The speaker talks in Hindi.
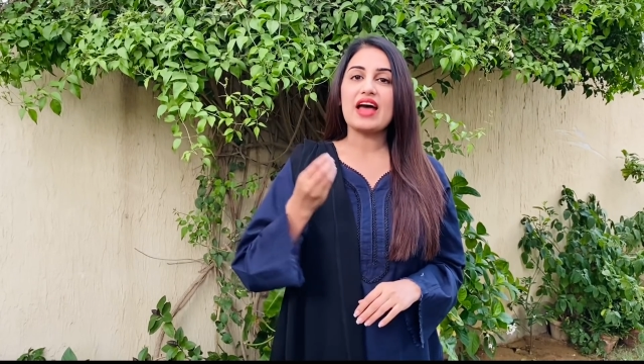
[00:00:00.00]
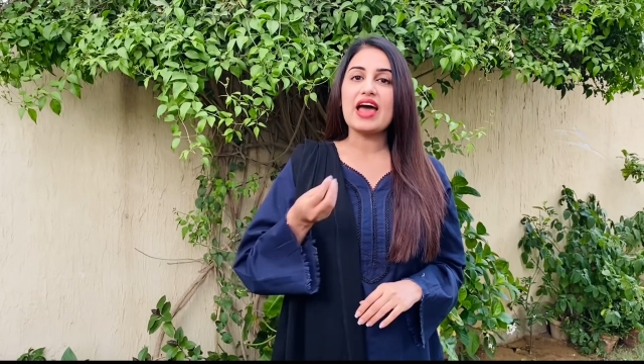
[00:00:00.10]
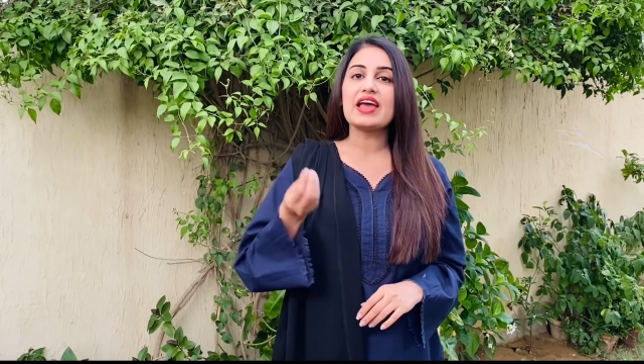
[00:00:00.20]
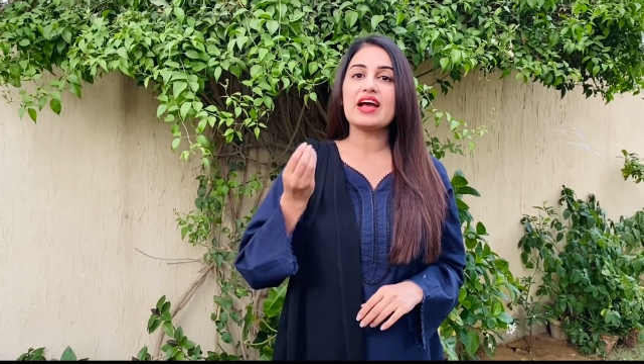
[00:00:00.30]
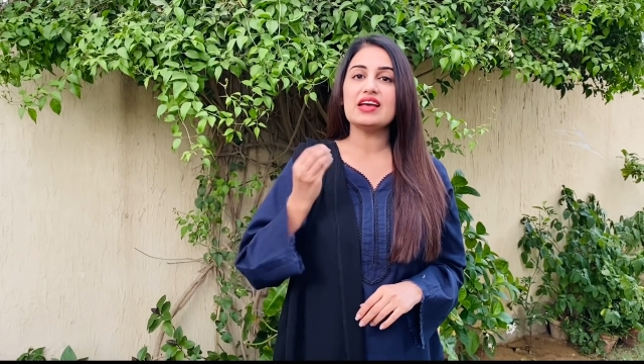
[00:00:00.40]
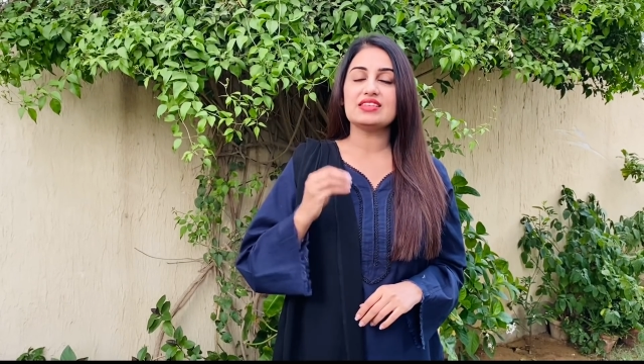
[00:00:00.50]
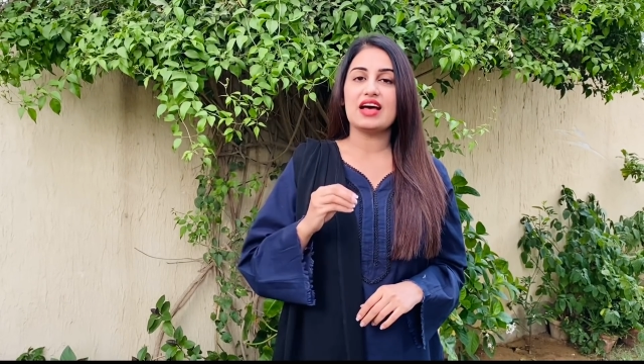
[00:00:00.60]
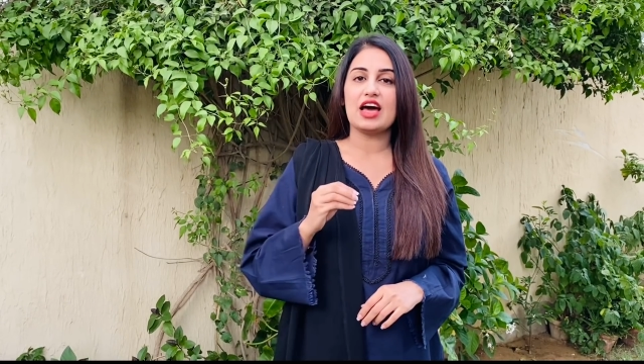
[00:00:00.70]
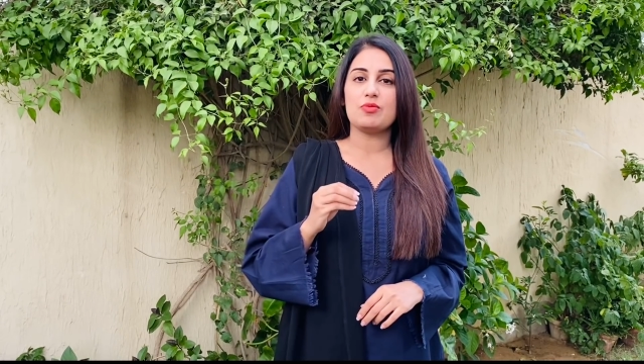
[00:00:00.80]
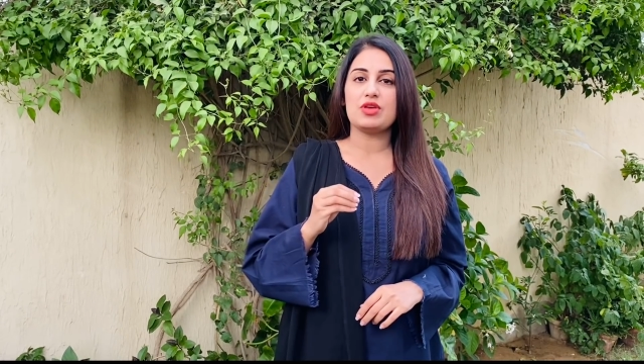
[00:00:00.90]
राय का
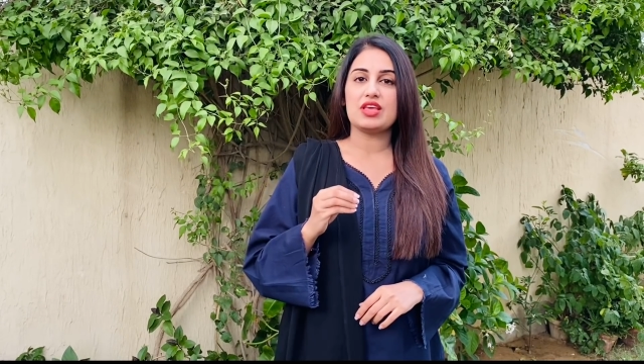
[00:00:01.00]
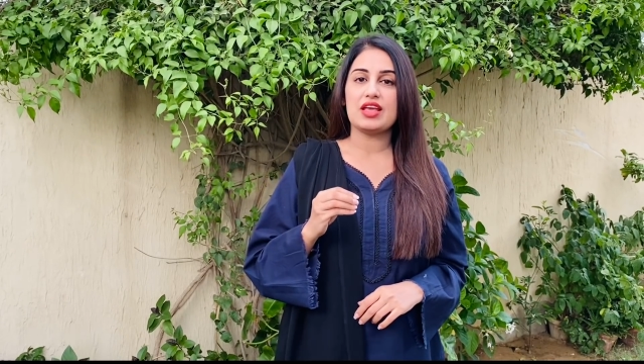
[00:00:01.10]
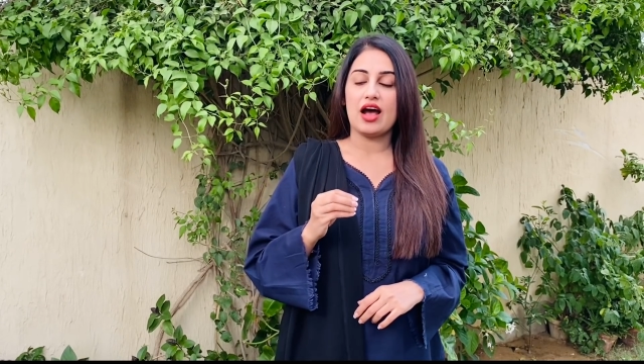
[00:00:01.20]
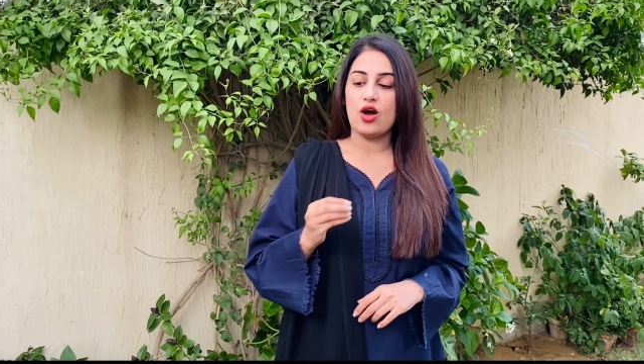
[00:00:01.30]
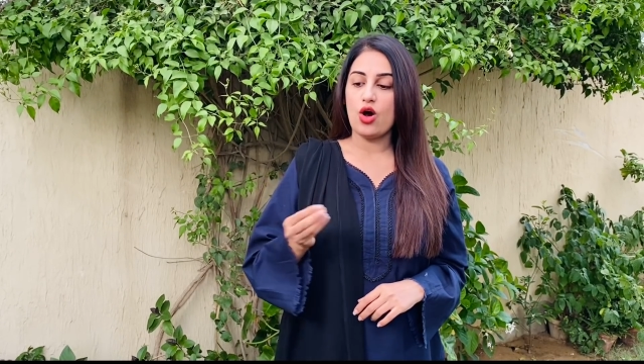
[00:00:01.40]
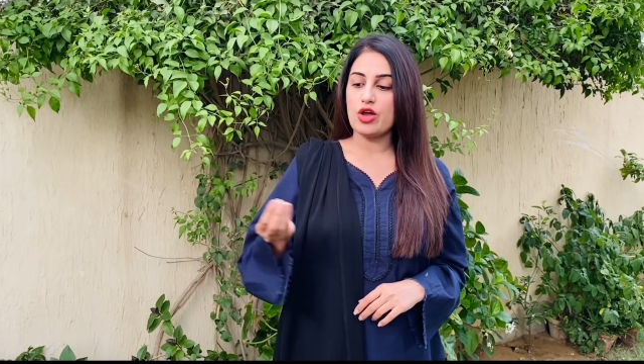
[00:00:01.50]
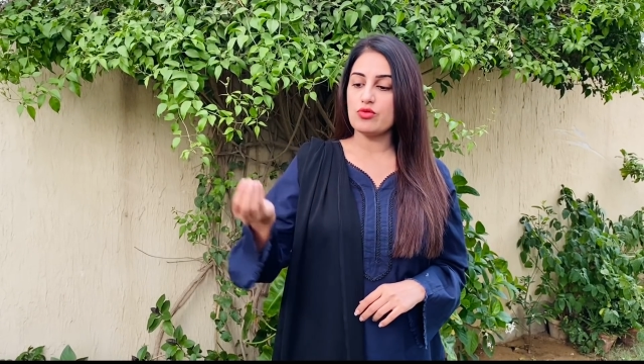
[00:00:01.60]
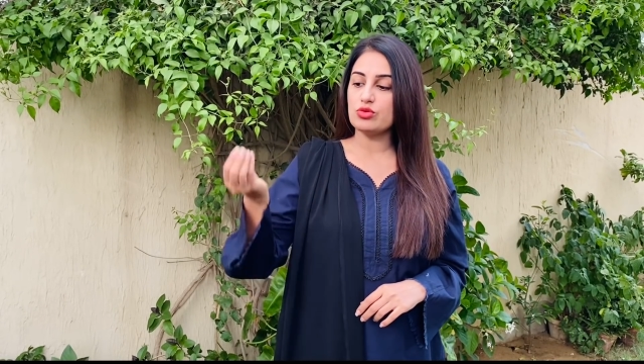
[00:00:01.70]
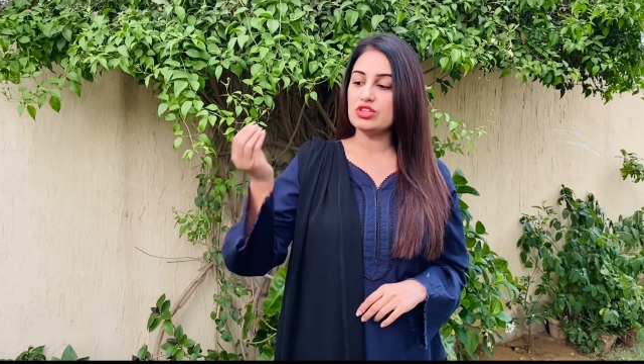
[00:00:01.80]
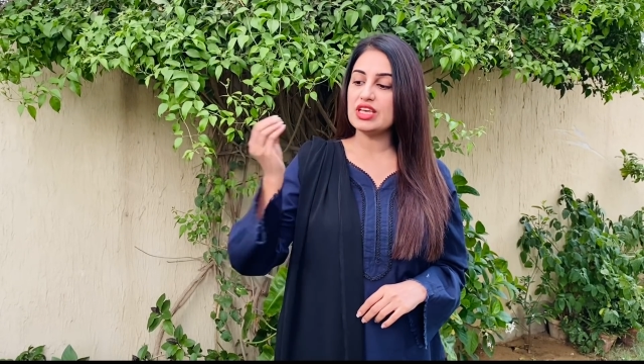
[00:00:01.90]
इजहार भी किया और
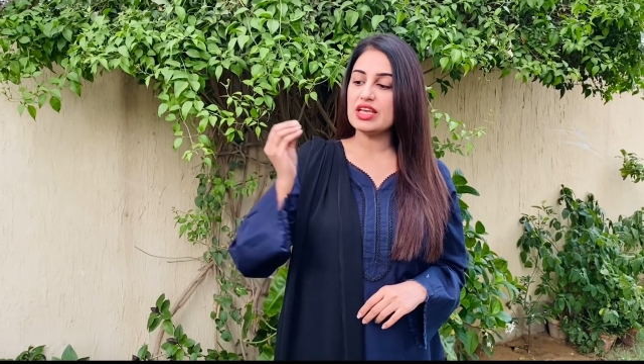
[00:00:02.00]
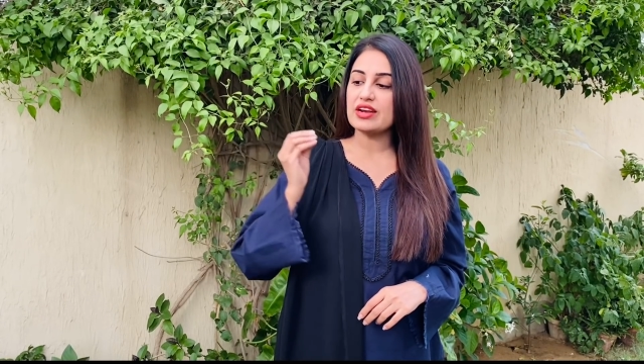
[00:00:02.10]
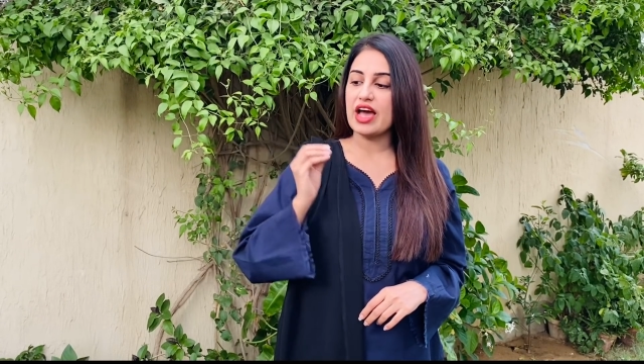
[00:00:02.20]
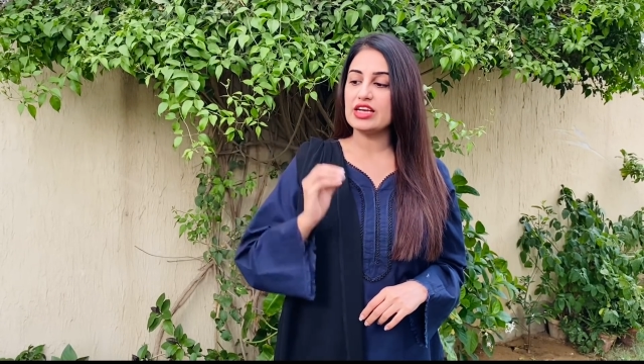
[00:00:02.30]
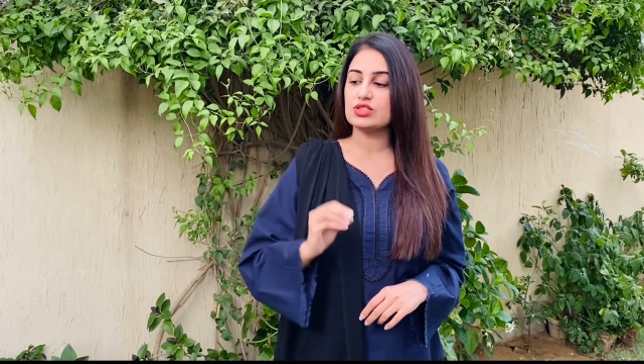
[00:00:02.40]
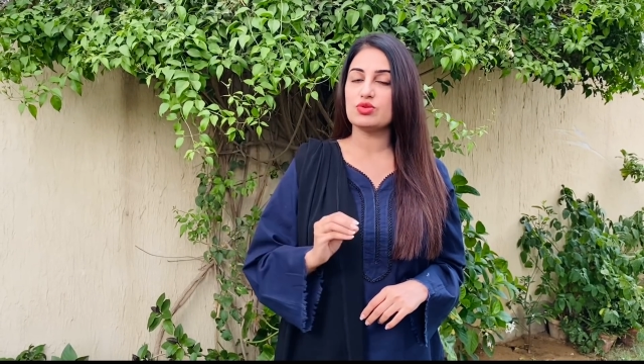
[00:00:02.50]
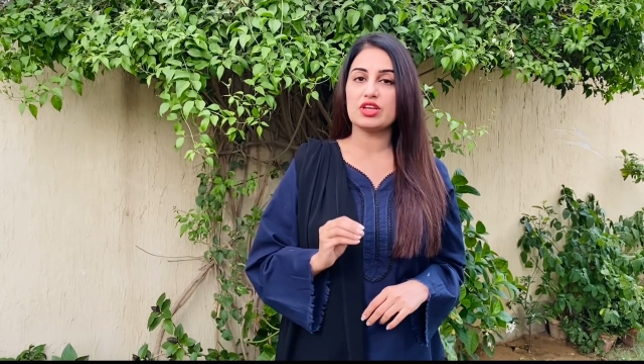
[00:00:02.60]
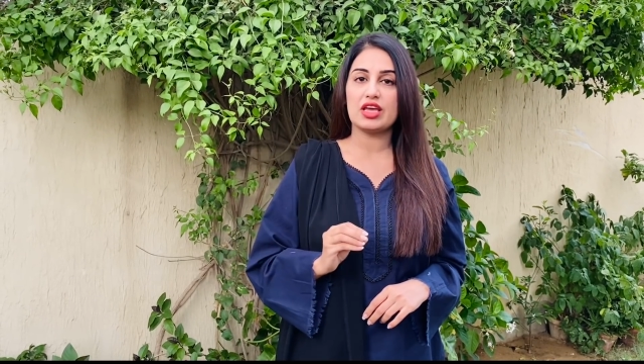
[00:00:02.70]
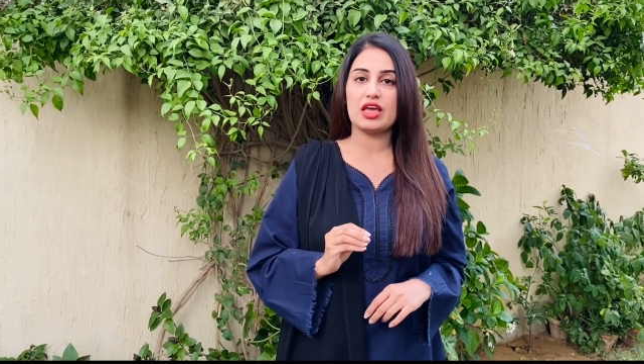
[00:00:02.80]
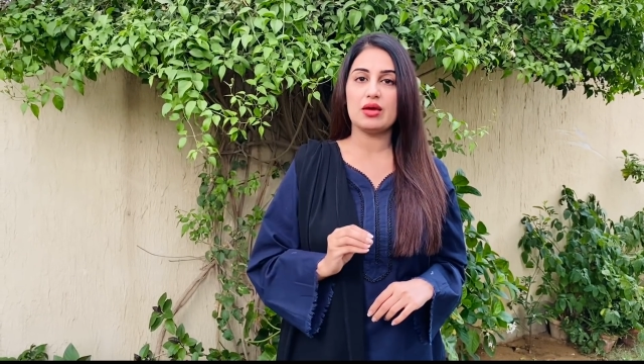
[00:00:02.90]
उनकी राय
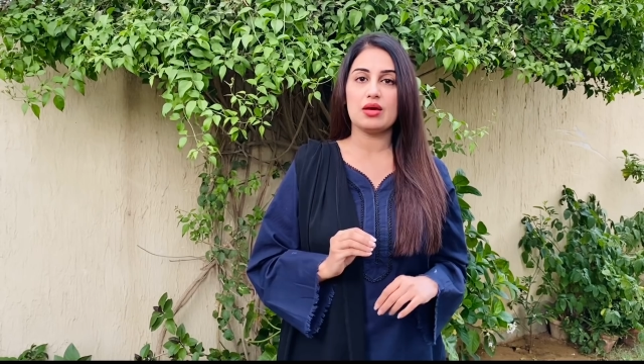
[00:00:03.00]
सुन के